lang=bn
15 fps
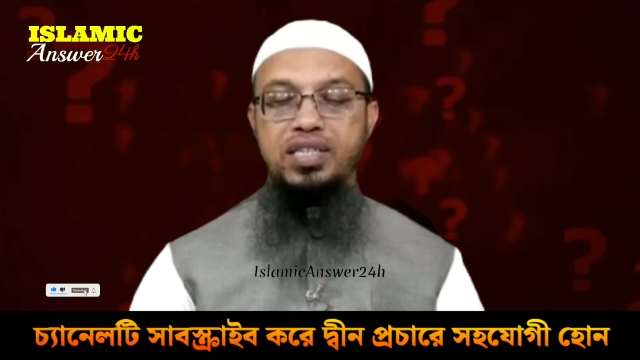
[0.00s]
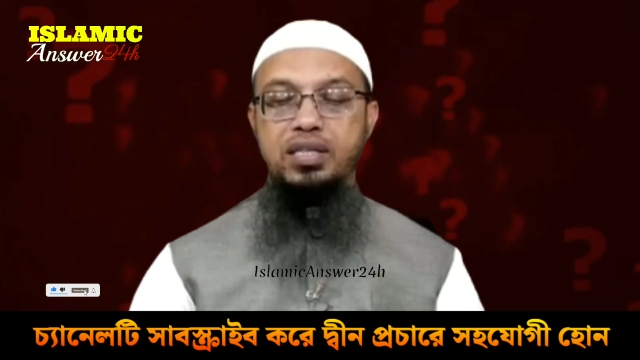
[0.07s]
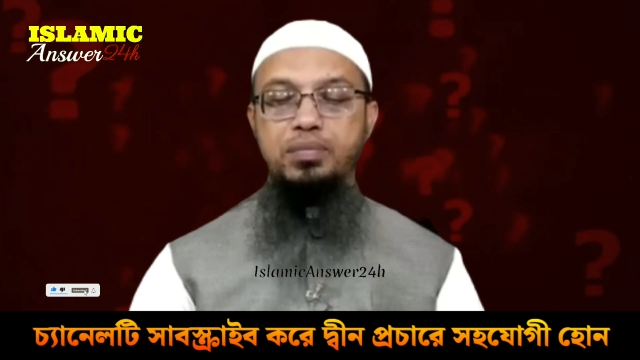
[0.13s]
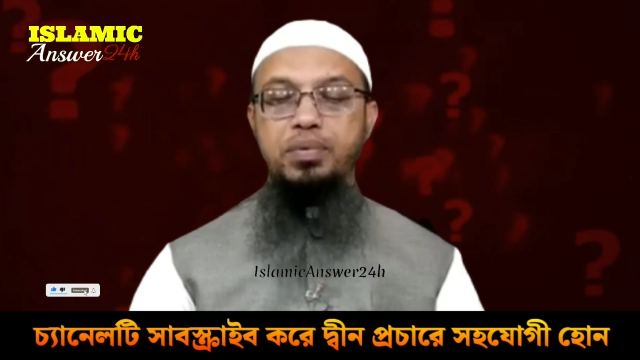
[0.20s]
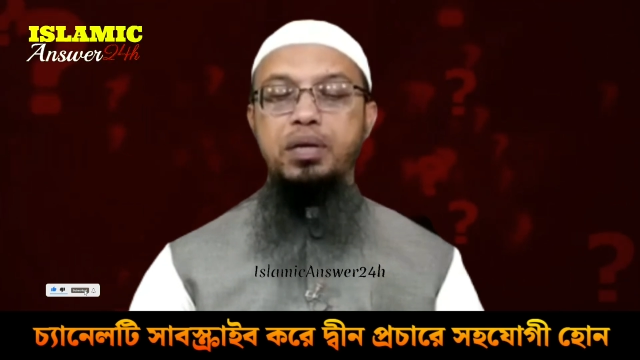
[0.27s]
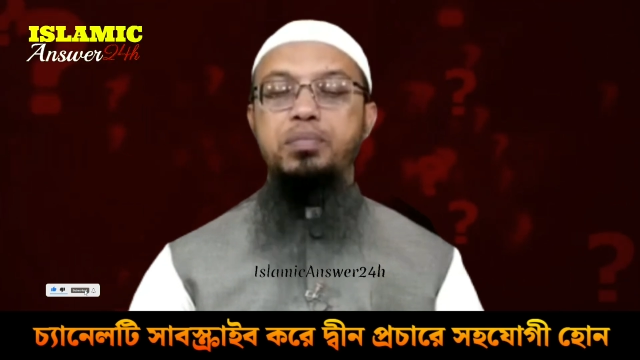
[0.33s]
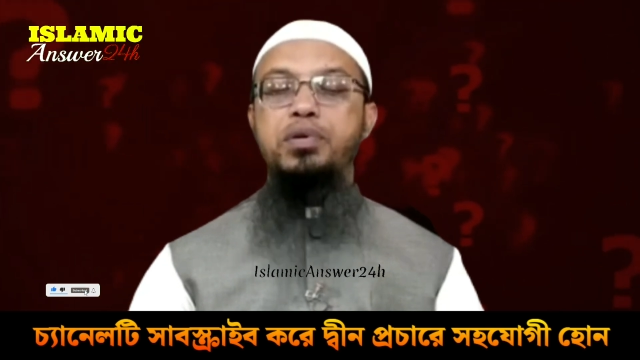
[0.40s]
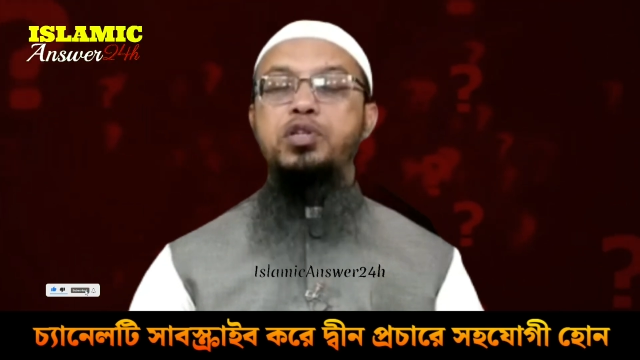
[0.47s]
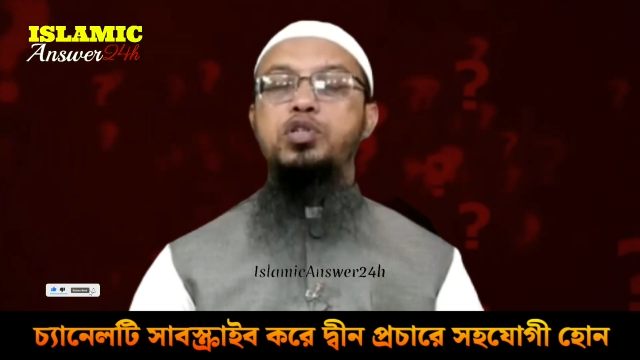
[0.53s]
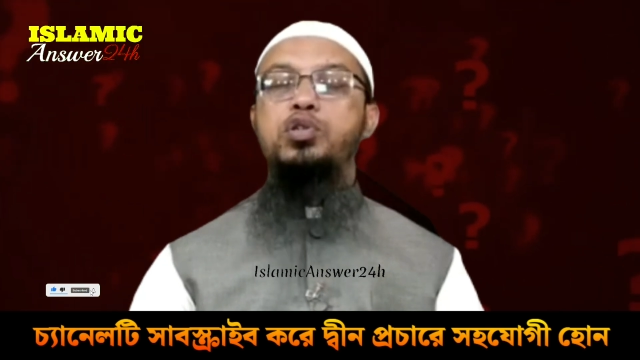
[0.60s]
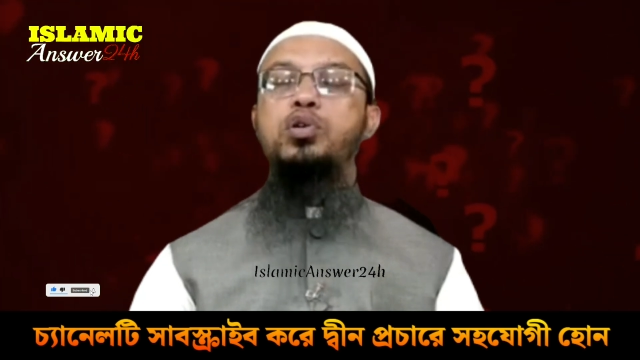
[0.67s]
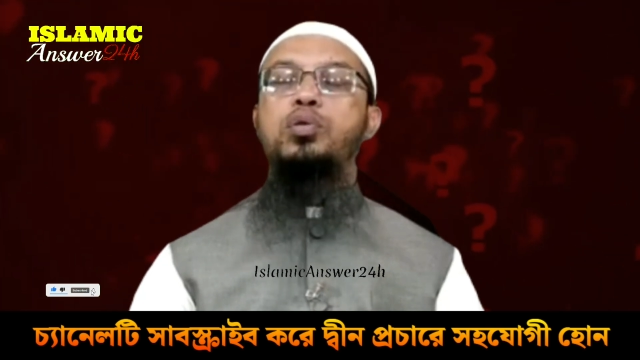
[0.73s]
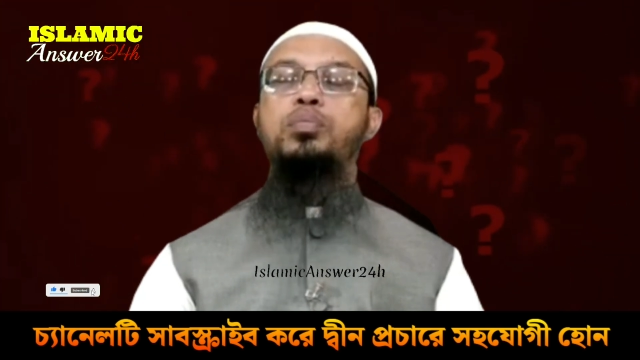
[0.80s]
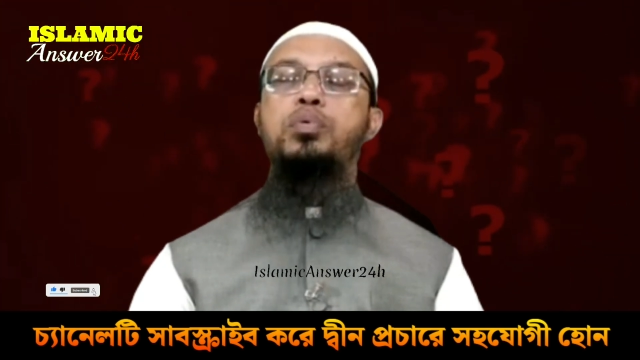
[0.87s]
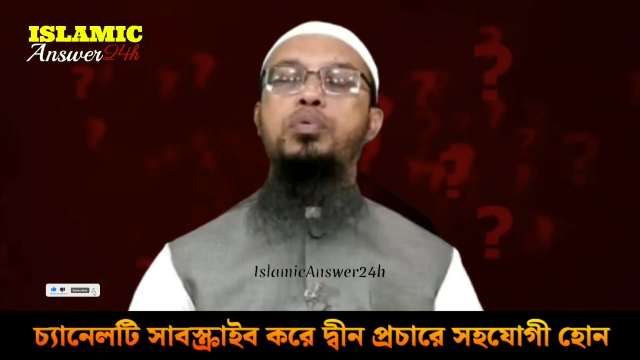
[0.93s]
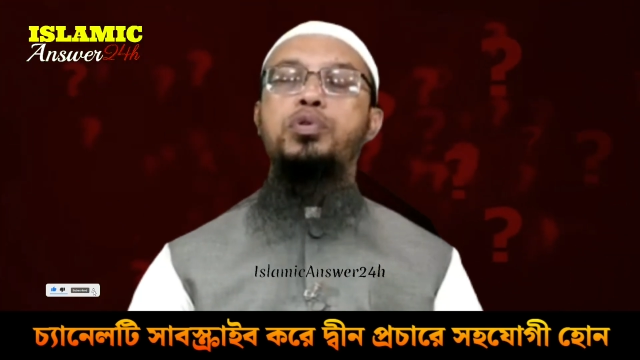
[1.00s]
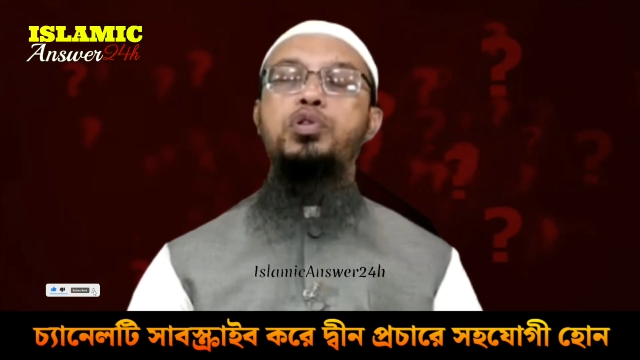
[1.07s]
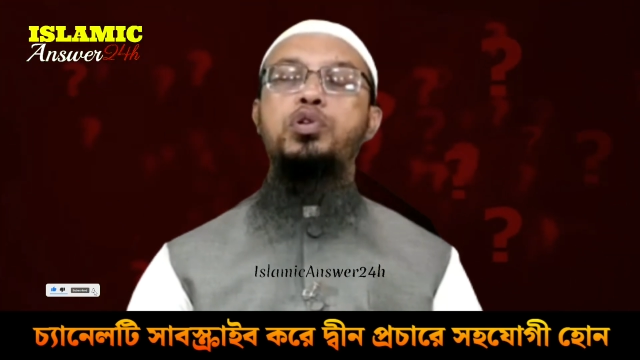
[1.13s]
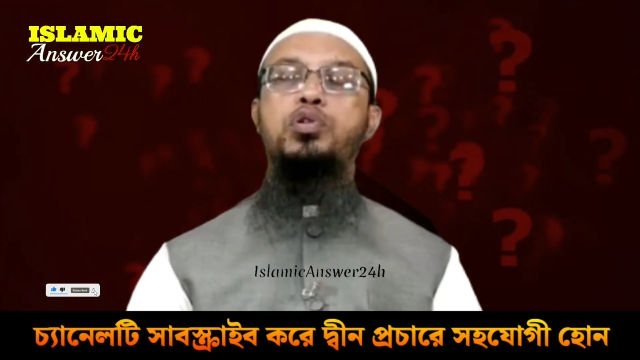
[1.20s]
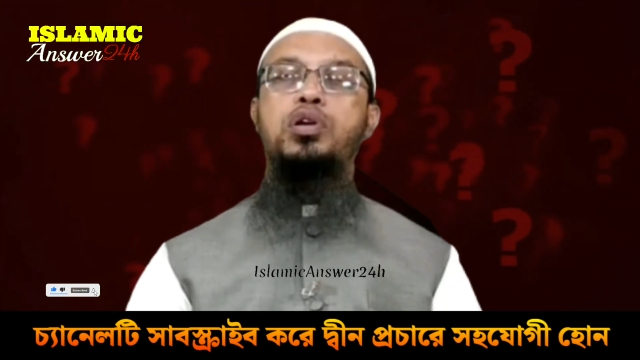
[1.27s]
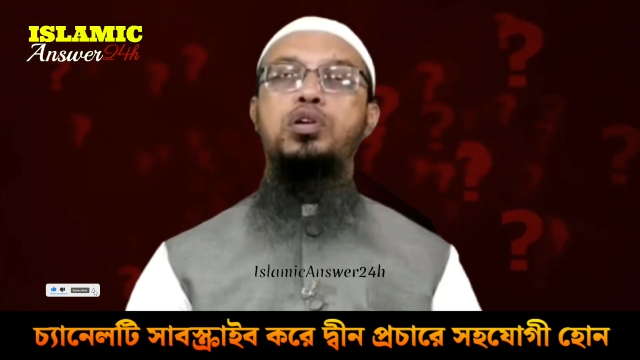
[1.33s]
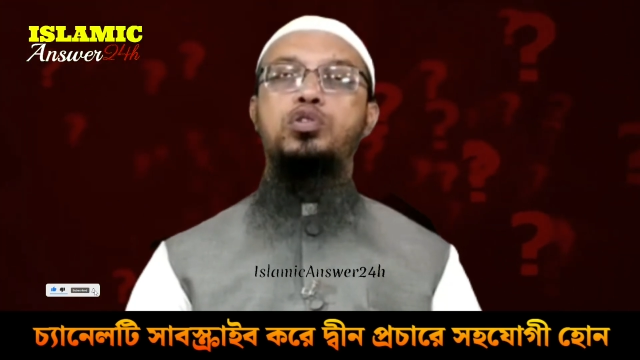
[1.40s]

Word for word: করা যেতে পারে বীর্য পবিত্র